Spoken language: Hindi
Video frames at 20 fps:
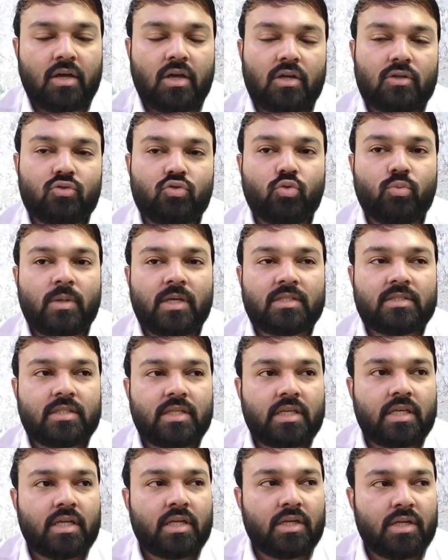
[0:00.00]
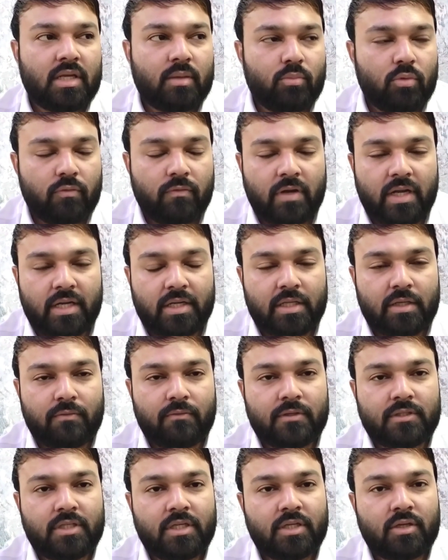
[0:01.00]
और सुबह से डेमो फ्लैट की
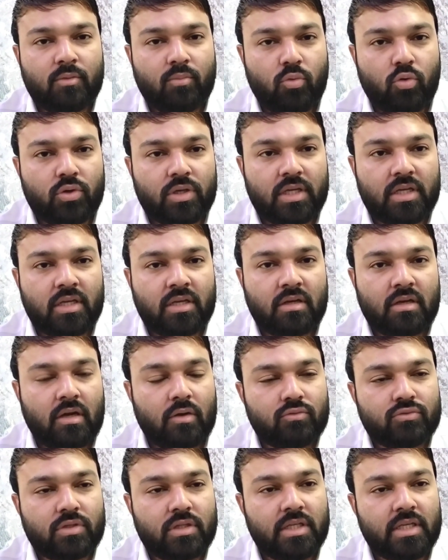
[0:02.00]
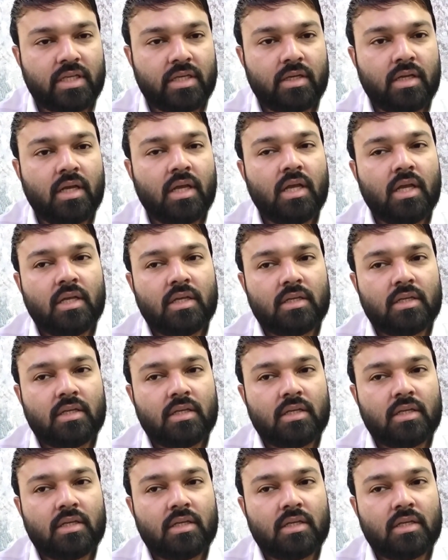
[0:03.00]
विजिट बुकिंग काउंसलिंग